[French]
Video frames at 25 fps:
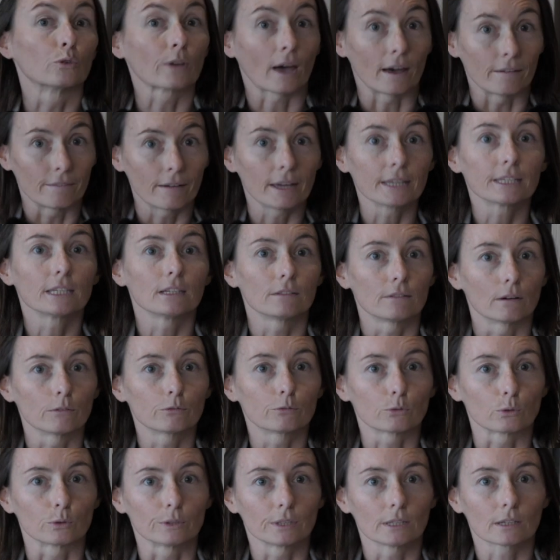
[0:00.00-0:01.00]
travail qu'il va
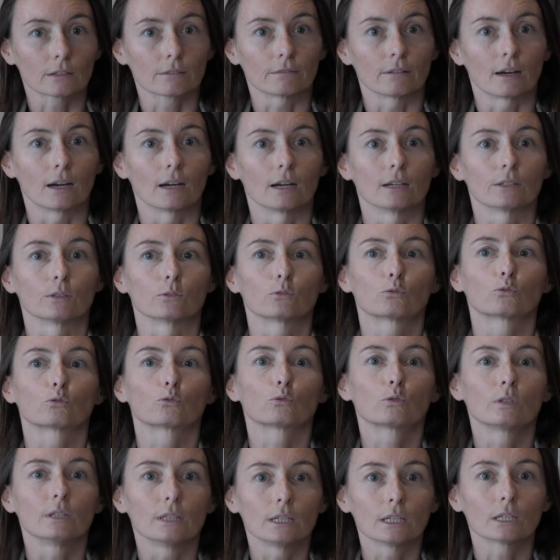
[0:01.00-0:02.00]
fournir va
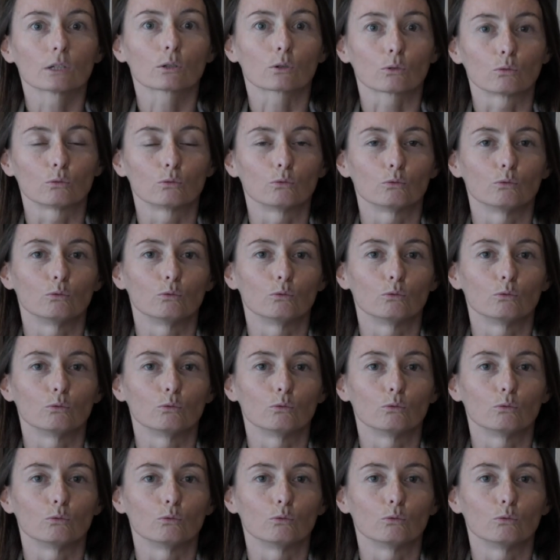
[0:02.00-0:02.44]
soutenir une,